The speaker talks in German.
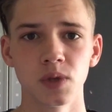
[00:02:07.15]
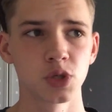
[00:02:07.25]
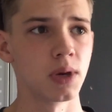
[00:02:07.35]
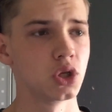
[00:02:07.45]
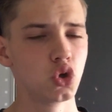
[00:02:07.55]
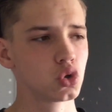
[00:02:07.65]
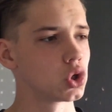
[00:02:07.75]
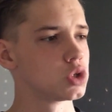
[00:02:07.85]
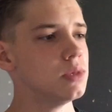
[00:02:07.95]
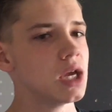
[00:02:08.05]
Ich meine, guckt
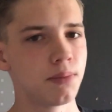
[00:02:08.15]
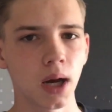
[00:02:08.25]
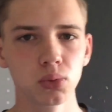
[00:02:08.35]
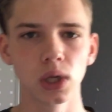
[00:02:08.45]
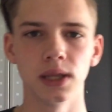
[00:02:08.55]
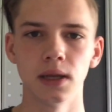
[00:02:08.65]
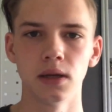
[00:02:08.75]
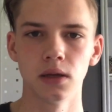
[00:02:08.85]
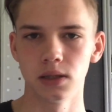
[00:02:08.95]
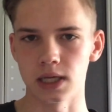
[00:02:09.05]
euch Miguel Pablo an.
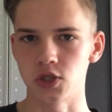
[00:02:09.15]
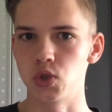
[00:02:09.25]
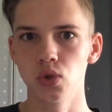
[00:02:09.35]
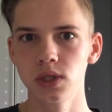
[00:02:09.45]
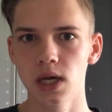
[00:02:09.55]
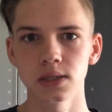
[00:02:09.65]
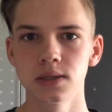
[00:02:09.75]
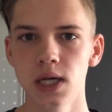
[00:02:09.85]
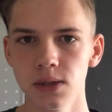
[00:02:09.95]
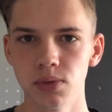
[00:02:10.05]
Der hatte so einen
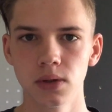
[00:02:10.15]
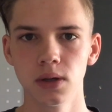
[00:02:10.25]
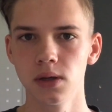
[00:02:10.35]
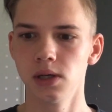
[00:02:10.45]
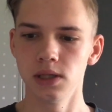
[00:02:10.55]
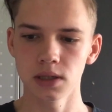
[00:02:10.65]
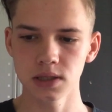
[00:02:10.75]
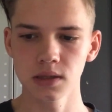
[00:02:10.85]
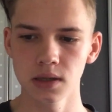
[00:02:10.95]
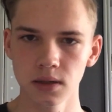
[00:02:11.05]
krassen Hype.
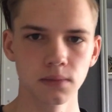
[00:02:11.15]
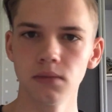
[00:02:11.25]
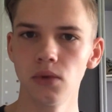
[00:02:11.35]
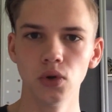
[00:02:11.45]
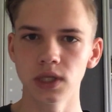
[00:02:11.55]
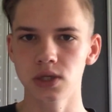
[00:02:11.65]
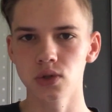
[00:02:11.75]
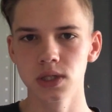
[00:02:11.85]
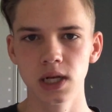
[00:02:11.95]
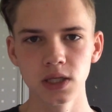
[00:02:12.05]
Jetzt hat er
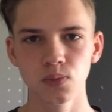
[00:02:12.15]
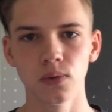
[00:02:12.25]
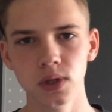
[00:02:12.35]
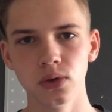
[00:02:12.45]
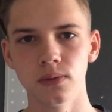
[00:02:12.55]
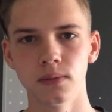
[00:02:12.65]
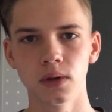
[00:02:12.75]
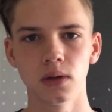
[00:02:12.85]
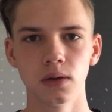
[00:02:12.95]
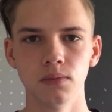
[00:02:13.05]
100.000 Klicks pro Video.
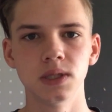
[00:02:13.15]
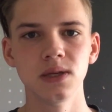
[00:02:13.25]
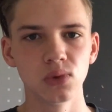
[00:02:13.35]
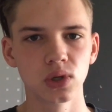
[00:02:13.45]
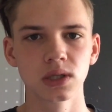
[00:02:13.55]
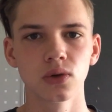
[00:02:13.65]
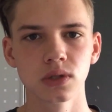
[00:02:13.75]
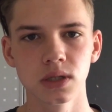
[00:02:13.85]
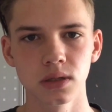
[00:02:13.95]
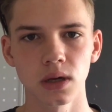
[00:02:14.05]
Mit
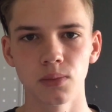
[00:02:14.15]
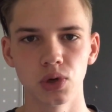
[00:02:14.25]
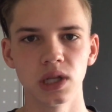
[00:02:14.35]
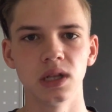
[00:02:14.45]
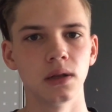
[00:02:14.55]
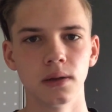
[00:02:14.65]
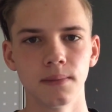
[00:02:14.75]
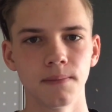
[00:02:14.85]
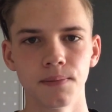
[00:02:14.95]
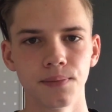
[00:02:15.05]
700.000 Abonnenten.
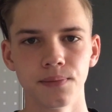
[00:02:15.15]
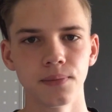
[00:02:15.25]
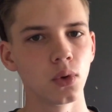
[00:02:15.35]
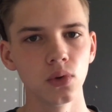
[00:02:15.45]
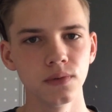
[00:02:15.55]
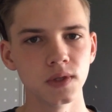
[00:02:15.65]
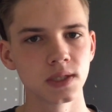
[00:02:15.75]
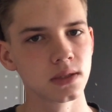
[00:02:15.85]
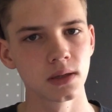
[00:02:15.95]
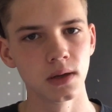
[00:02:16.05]
Ohne
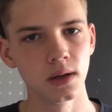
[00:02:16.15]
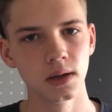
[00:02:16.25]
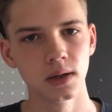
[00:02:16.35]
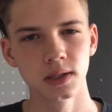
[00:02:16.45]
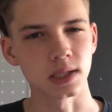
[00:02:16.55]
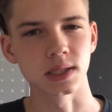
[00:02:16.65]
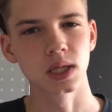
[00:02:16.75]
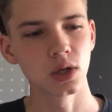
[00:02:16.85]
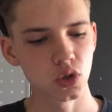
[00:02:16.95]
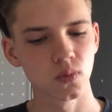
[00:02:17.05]
Witz. Das ist
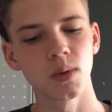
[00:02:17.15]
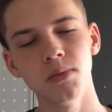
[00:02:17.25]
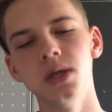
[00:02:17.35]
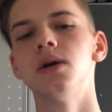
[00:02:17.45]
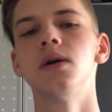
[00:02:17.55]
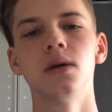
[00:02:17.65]
genauso wie bei mir.